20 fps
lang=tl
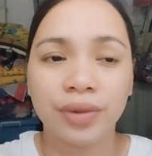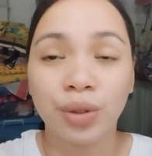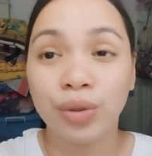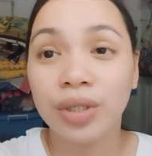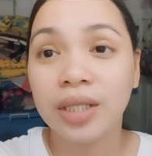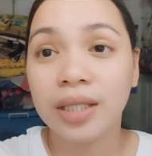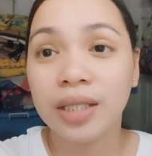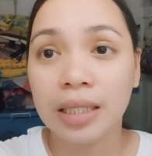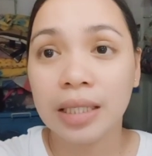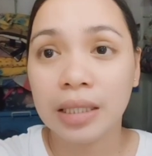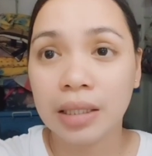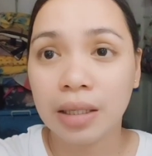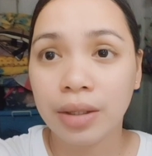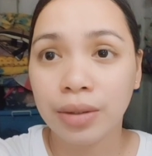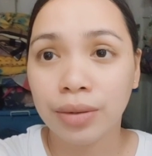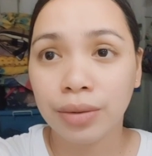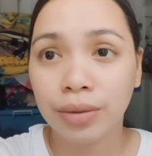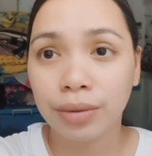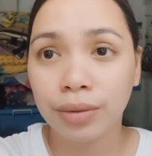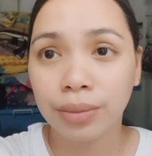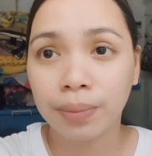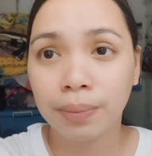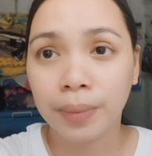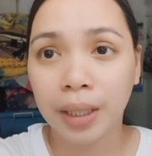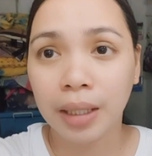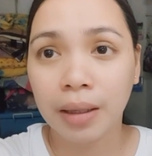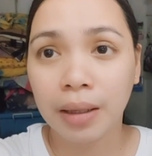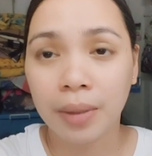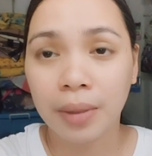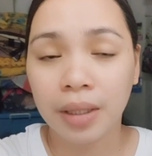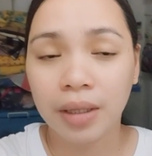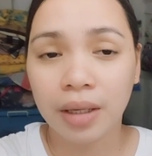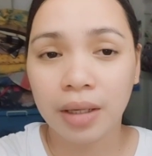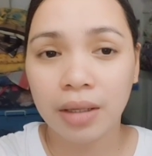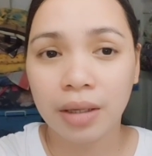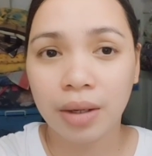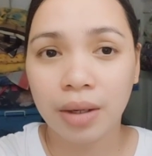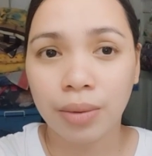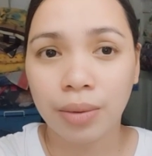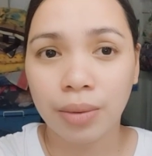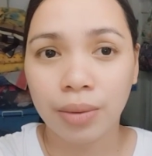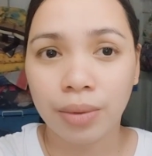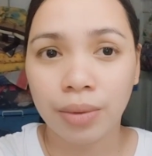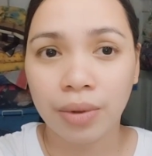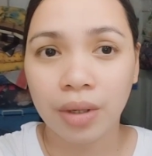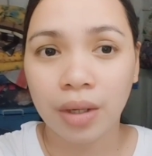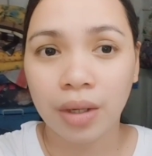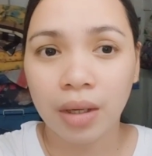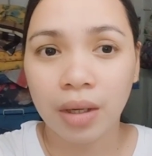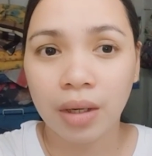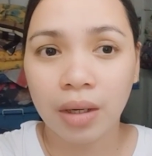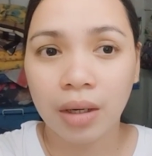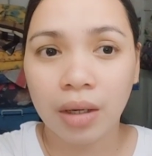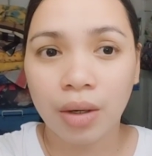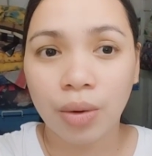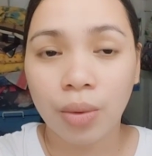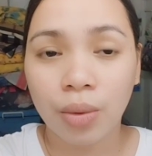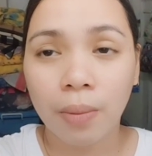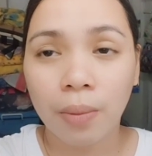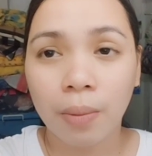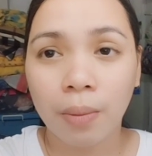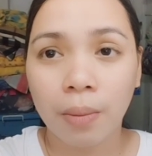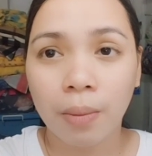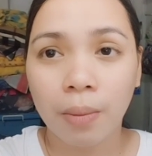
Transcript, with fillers: hostisya yung pagkamatay niya kung, kung